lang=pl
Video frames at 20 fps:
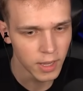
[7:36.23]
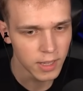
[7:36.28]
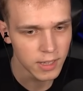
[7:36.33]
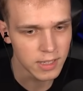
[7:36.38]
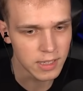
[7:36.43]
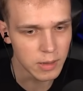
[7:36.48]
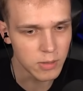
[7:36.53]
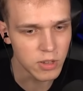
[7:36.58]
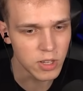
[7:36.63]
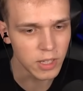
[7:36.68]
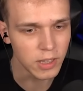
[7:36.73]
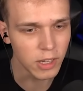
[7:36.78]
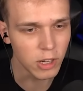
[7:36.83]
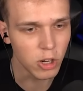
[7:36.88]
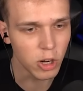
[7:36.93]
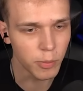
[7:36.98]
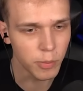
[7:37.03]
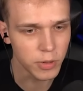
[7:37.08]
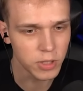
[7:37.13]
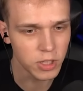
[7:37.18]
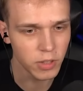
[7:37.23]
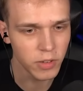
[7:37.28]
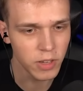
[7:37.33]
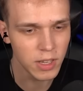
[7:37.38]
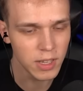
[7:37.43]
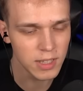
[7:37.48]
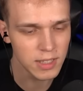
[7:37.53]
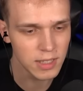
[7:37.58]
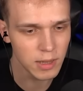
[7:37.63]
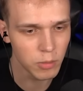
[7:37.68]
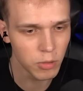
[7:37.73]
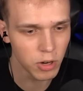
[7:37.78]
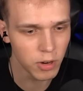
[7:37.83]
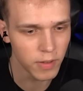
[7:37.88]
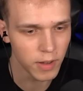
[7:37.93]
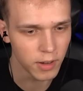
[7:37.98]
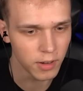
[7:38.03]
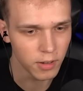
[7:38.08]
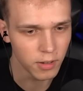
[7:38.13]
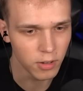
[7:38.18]
Z tym, że tak. ten kompostownik jest
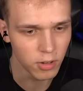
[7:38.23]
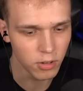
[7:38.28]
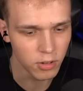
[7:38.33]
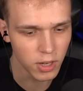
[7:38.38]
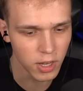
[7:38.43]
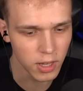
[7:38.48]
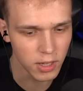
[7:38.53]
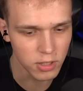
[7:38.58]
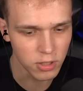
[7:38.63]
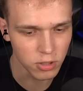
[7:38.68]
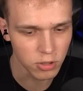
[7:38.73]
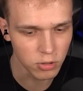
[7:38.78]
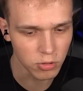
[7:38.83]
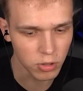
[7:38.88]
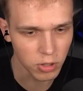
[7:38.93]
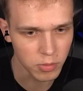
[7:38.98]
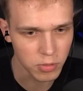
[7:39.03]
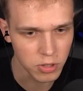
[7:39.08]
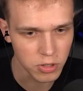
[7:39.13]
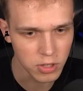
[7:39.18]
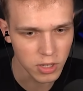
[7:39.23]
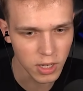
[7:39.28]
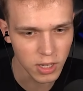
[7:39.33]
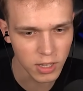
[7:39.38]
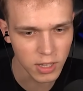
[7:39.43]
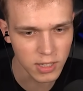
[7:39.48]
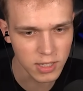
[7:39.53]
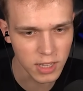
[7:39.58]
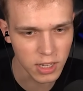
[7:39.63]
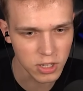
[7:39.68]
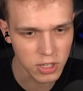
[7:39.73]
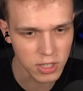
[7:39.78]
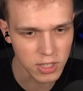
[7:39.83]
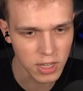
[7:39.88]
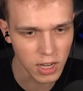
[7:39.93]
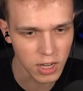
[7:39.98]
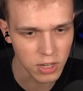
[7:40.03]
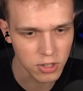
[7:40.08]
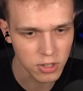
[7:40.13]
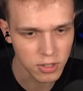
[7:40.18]
zamurowany. O nie, co ty tu robisz? Nie, nie skacz, nie
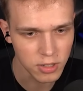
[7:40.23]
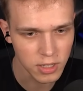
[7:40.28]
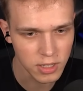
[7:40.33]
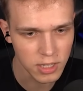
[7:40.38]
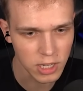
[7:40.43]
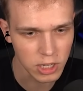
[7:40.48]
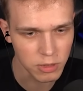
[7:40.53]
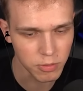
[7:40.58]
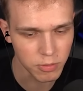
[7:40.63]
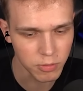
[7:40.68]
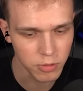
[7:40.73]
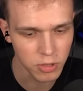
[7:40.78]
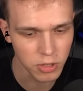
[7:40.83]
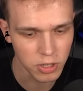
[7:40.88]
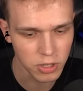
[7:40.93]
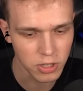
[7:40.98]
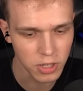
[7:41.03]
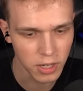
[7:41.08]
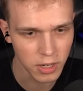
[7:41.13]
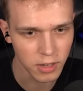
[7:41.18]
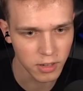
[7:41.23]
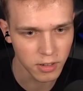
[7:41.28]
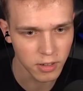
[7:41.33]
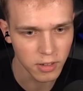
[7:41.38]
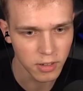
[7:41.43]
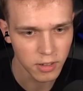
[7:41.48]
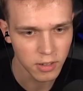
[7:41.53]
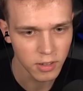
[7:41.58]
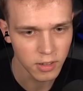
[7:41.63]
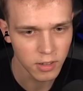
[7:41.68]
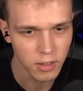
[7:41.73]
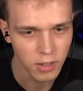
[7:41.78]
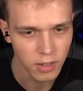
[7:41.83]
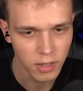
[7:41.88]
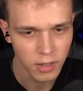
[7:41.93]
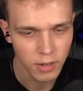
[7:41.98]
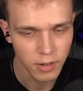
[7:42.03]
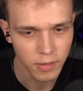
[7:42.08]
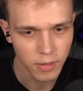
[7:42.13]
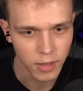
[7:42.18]
skacz, nie skacz, bo psujesz teren.
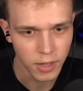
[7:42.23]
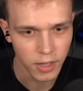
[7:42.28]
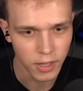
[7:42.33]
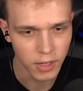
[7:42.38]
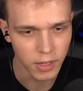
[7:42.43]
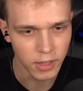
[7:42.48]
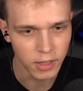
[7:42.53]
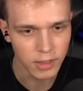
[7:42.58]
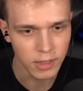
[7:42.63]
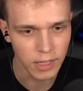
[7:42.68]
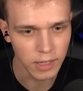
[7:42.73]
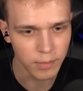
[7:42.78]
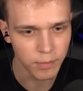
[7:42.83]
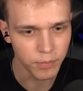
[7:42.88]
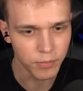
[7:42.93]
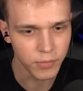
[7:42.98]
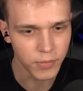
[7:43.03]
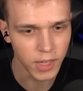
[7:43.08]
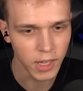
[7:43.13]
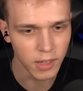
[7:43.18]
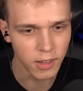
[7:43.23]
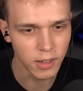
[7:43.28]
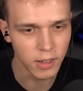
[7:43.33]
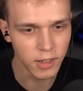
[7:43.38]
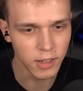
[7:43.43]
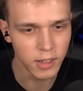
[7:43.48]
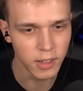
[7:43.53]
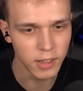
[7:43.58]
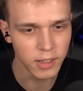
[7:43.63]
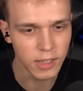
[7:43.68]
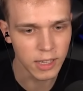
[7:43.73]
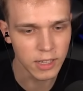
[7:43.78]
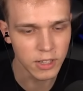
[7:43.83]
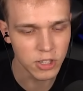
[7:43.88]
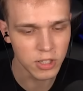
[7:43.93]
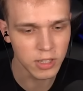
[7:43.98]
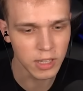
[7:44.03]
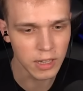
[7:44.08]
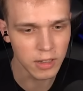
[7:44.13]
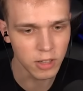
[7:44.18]
E, ten, e, ten,
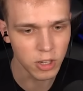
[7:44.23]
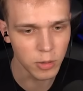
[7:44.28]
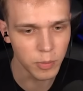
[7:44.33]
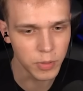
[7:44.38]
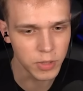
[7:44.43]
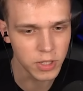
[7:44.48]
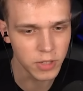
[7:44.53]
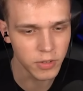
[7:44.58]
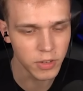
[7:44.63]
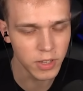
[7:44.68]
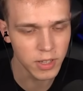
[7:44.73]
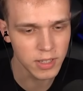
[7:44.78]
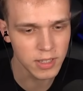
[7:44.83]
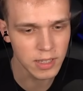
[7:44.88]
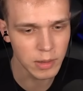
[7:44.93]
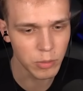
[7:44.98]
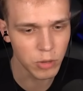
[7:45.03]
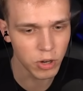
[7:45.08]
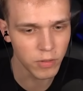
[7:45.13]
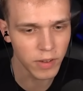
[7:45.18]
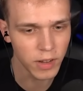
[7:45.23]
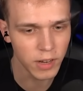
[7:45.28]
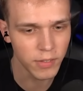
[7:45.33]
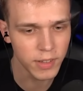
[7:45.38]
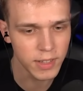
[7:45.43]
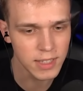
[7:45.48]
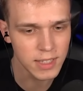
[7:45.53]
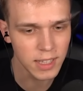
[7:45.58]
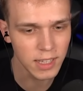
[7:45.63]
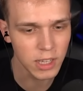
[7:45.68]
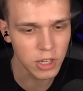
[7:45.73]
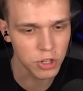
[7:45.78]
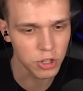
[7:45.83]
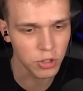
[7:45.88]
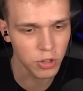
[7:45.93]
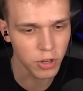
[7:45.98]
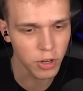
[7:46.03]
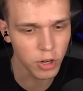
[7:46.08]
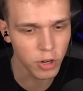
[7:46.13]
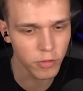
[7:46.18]
ten kompostownik jest zamurowany, więc nie da się
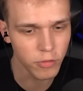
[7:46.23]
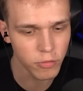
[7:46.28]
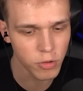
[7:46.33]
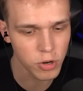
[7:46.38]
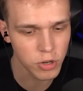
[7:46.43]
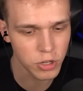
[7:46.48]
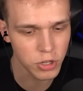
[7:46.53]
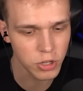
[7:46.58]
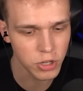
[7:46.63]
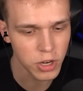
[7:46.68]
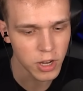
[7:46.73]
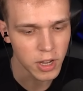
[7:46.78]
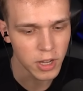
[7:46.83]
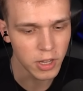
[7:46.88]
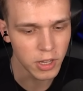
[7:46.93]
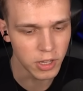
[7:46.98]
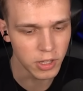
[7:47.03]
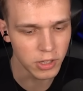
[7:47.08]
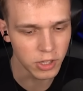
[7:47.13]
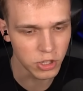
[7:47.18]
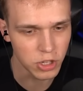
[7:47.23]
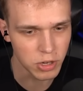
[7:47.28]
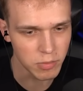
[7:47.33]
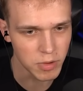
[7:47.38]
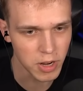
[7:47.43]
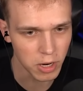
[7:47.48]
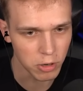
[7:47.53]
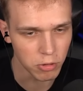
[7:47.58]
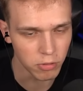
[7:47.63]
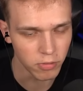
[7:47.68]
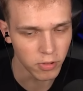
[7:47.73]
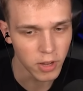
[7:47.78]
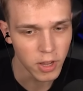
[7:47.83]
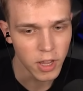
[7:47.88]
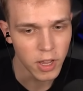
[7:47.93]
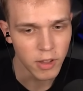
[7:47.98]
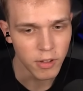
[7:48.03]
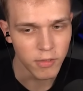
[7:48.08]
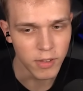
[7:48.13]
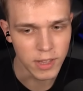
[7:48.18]
do niego włożyć e, tych ziemniaków.
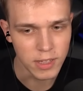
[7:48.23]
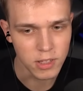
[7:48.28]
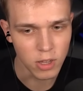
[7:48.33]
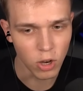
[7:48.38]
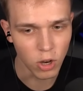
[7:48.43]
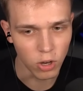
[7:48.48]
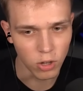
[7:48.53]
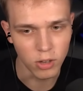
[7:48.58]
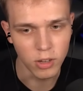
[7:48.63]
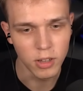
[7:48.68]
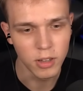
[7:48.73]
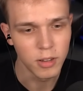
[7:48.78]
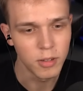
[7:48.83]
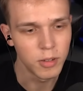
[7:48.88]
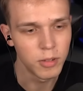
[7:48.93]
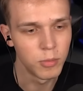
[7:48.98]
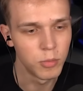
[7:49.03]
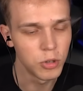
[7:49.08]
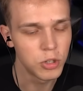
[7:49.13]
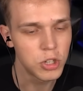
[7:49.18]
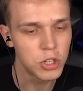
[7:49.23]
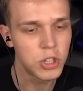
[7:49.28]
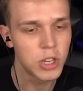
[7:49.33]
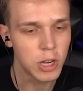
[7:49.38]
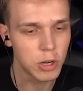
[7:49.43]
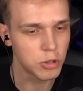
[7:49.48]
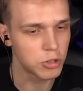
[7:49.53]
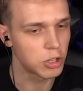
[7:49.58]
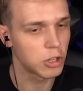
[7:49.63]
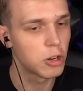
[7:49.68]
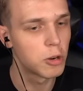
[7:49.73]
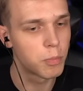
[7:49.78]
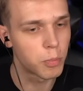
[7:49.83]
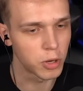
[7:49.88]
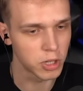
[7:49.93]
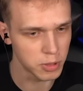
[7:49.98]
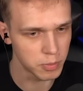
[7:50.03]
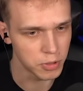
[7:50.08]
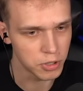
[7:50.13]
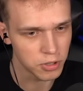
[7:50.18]
Więc on mhm. musi się mhm. jakoś tego
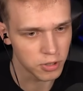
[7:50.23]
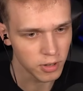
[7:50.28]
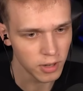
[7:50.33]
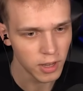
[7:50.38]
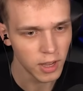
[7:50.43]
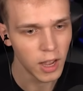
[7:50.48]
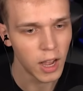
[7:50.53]
pozbyć.